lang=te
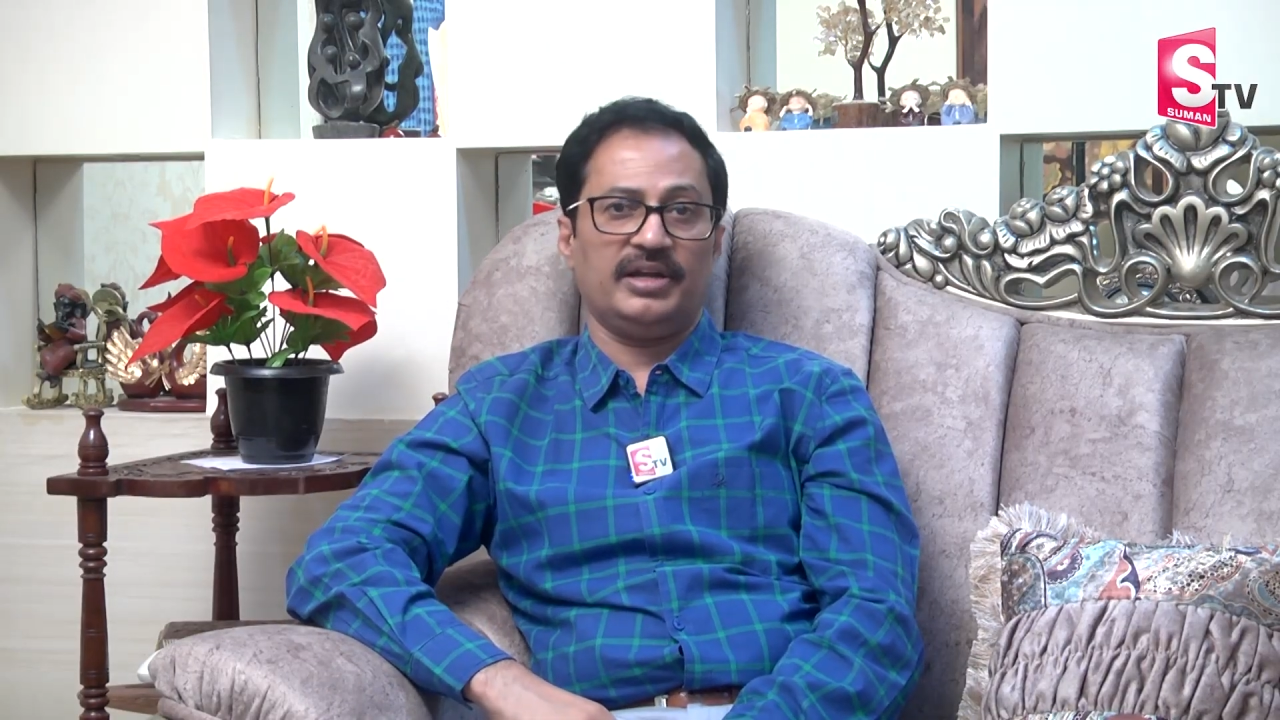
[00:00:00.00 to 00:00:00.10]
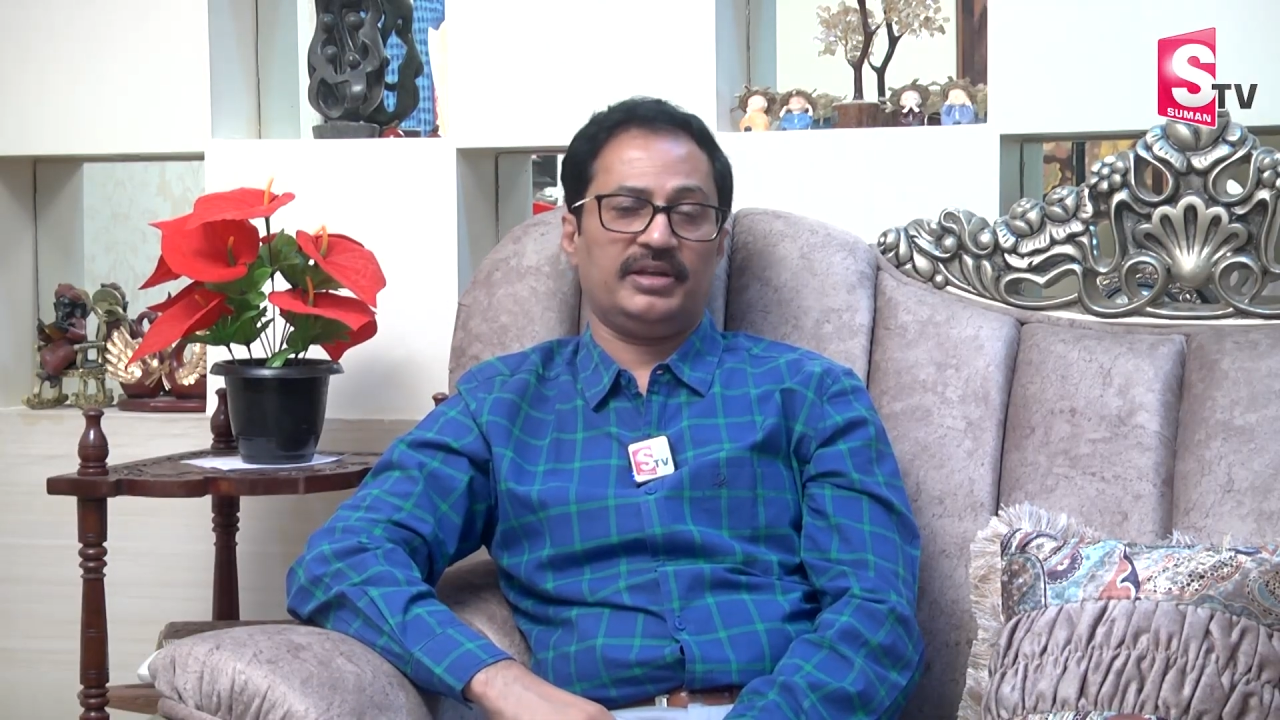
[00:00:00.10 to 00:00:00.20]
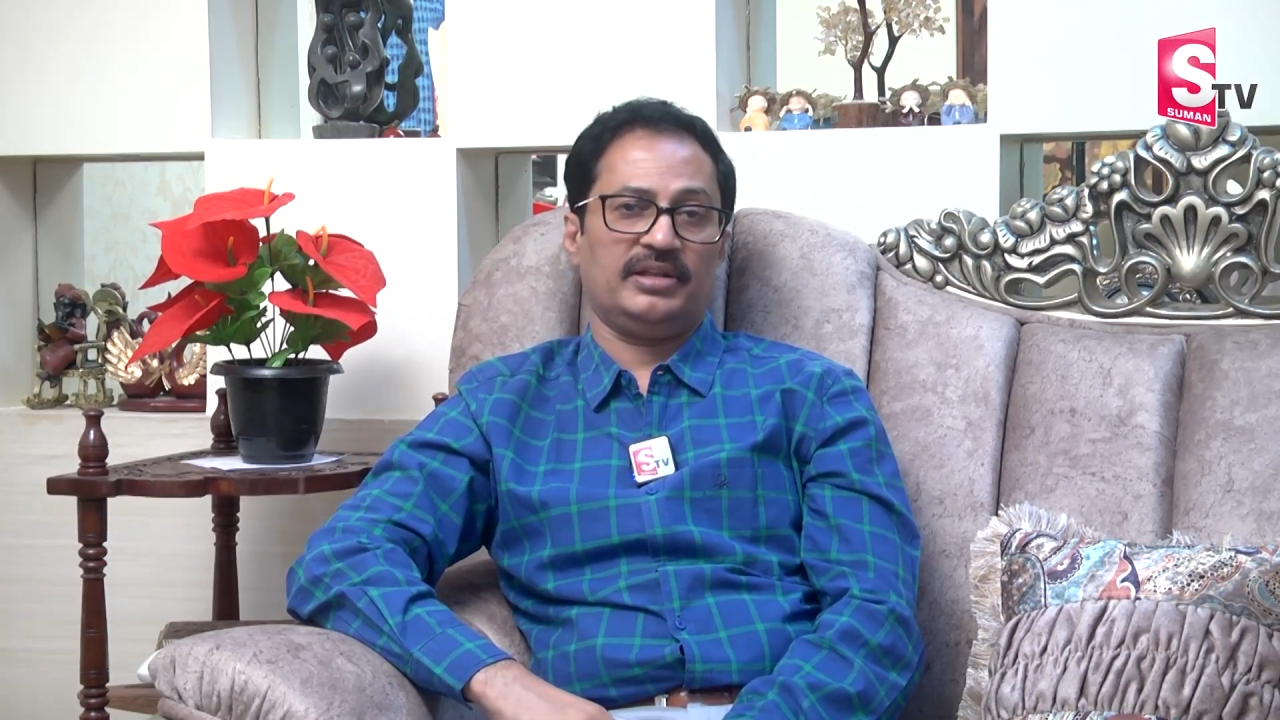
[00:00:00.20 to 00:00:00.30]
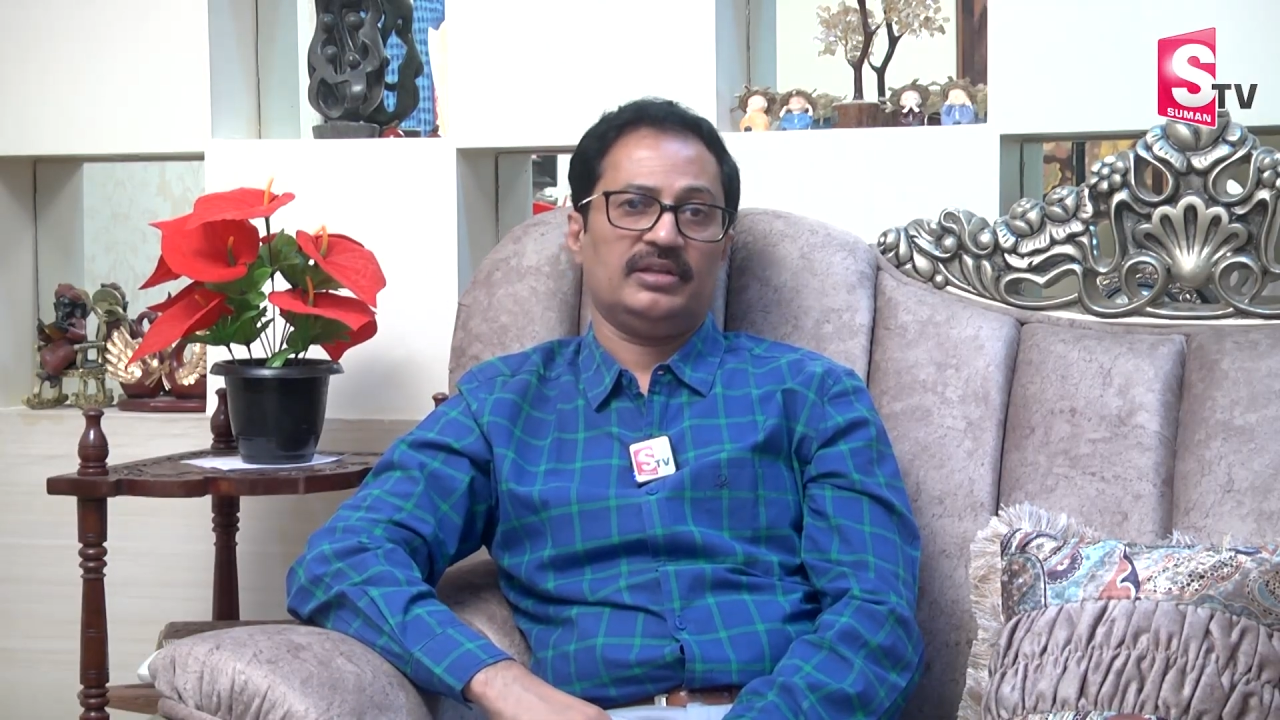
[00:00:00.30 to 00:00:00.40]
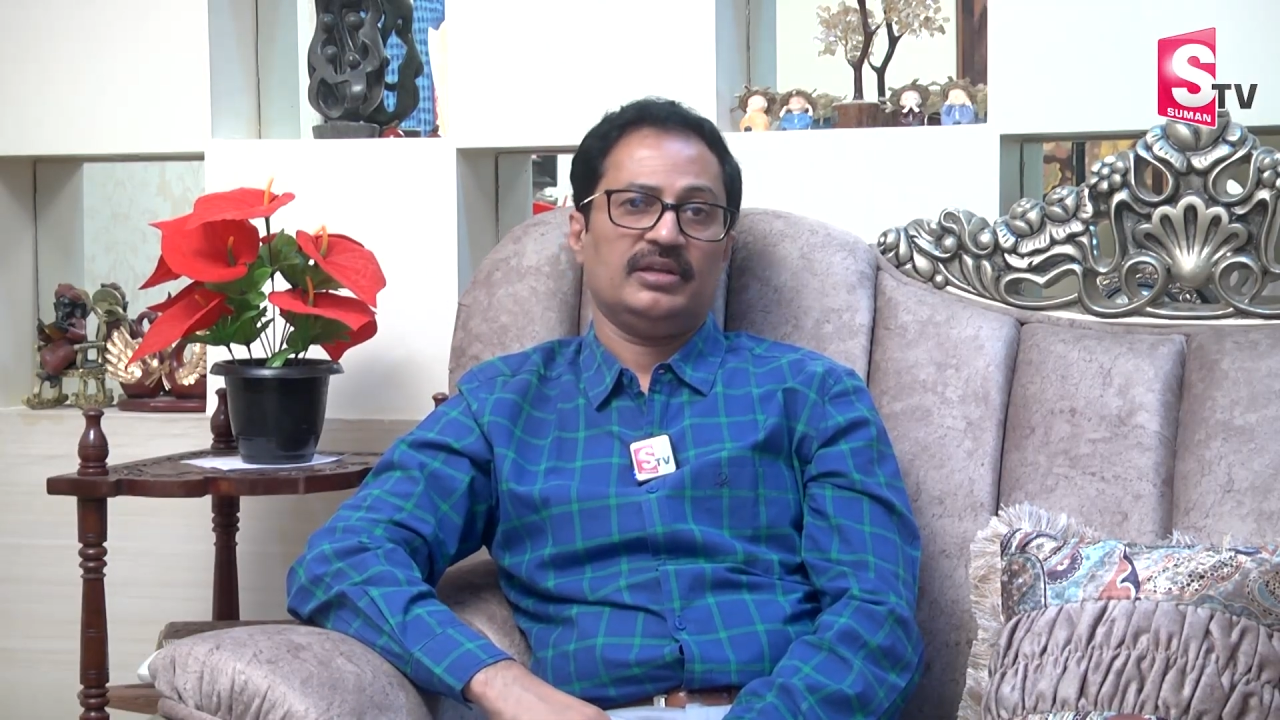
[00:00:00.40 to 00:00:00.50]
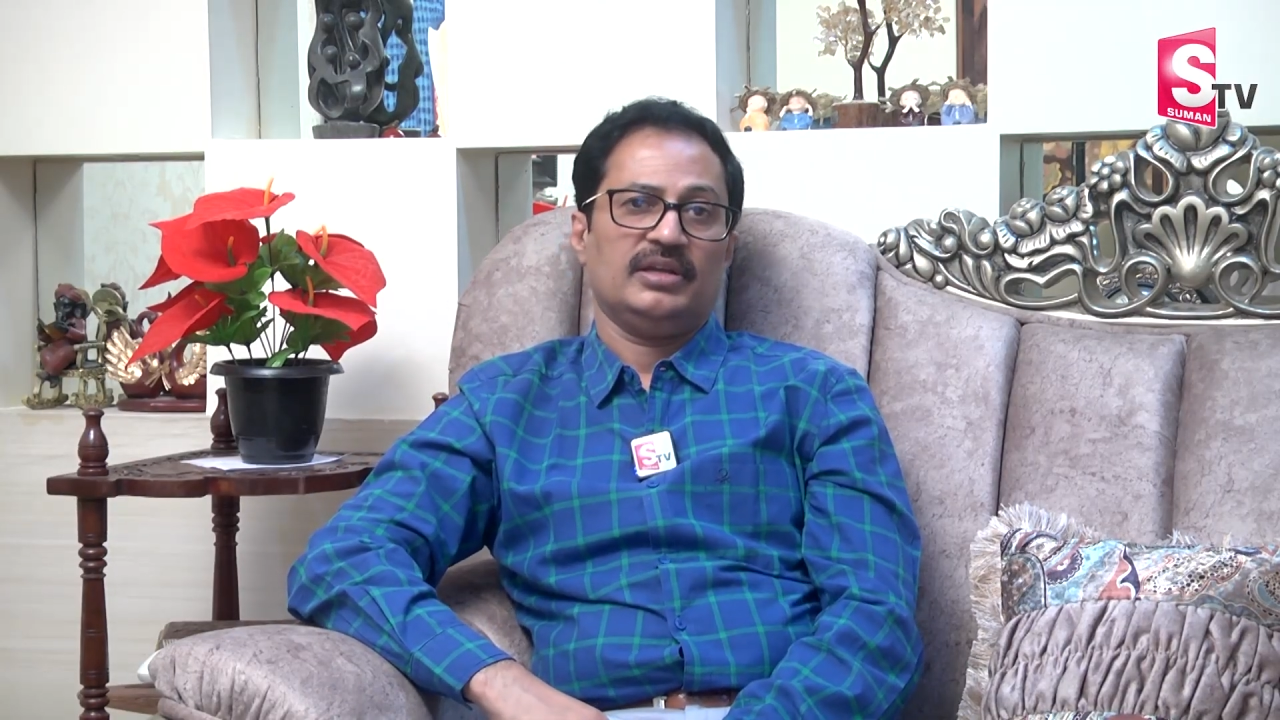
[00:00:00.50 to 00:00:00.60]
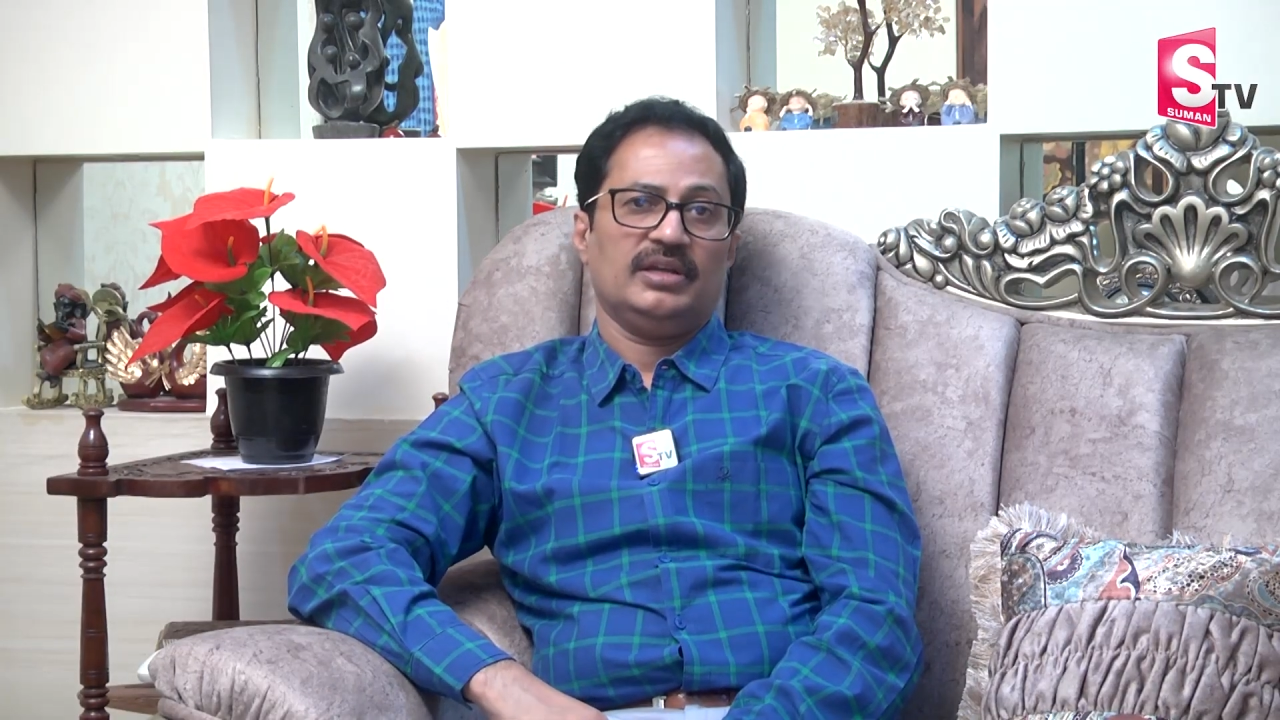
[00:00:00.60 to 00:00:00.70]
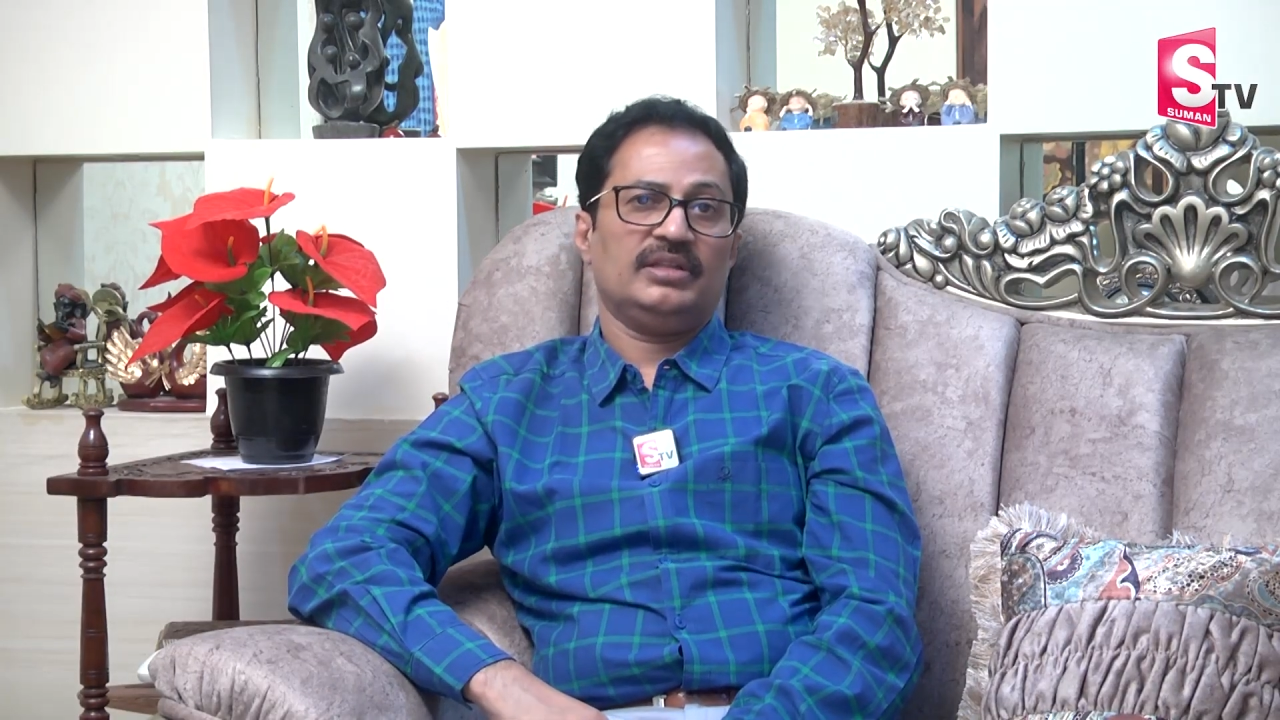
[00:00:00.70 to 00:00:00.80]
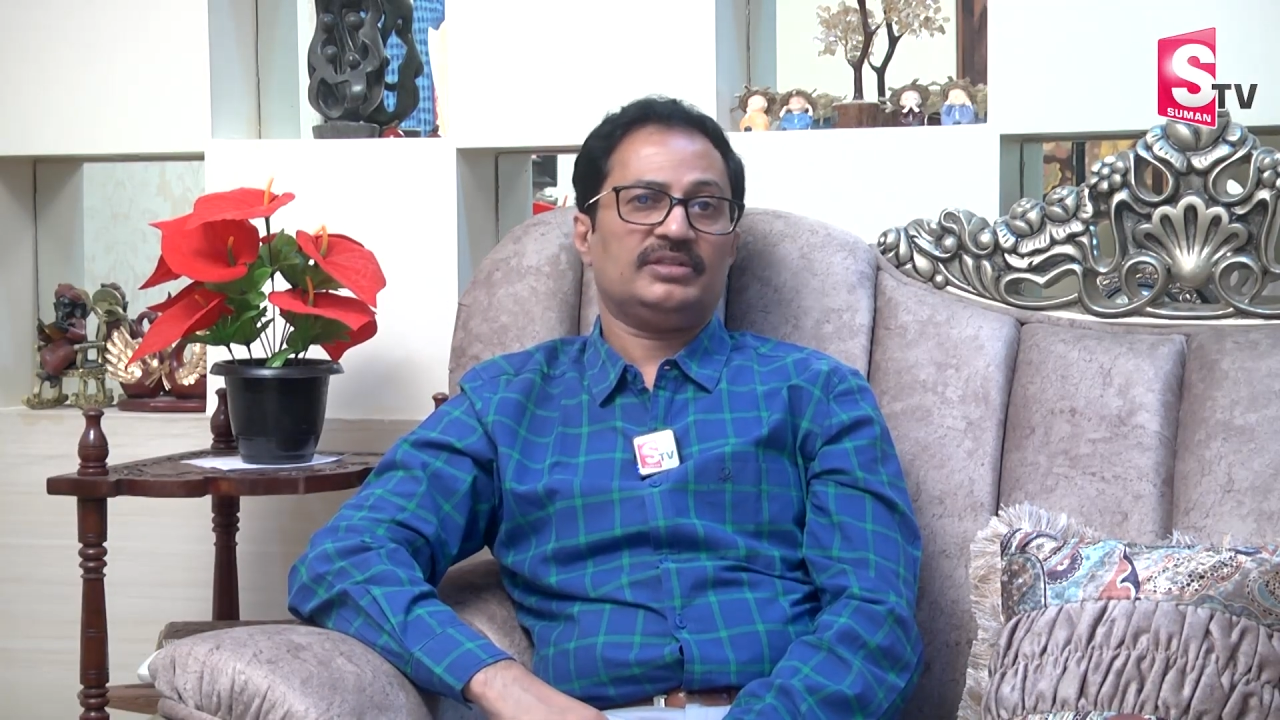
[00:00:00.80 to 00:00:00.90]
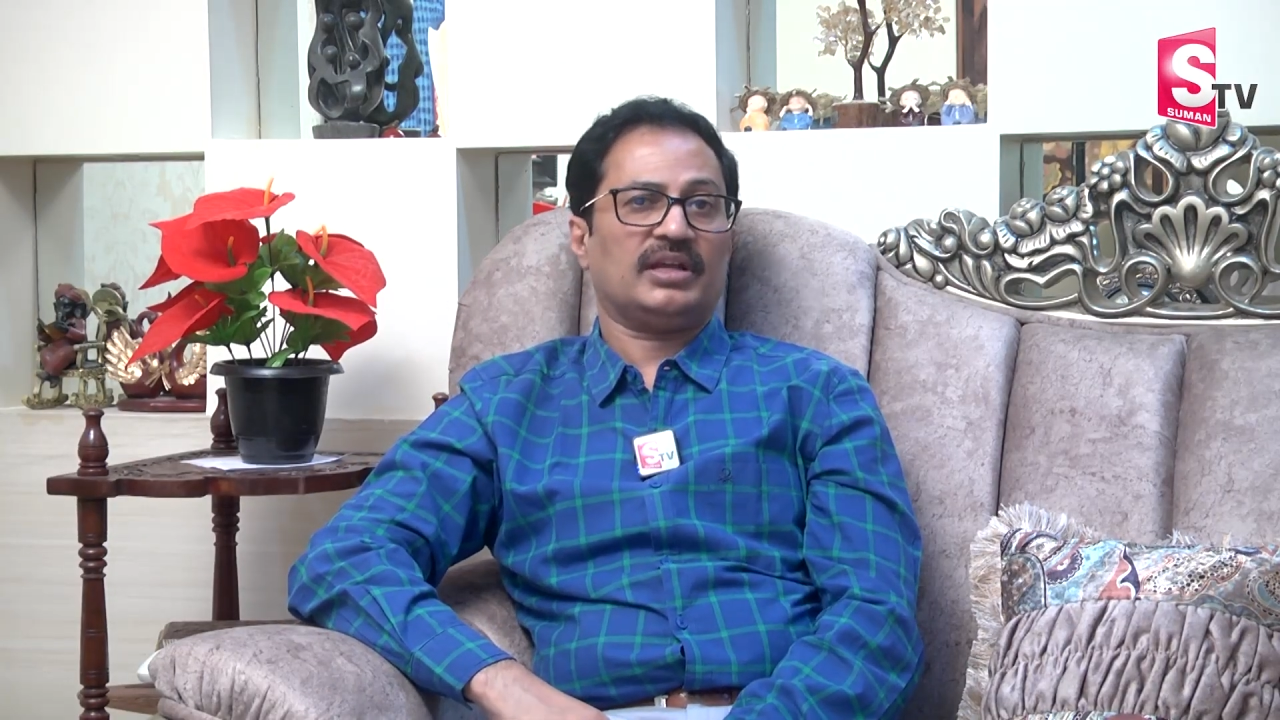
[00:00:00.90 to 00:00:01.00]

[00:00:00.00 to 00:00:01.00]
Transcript: ఏంటి ఇది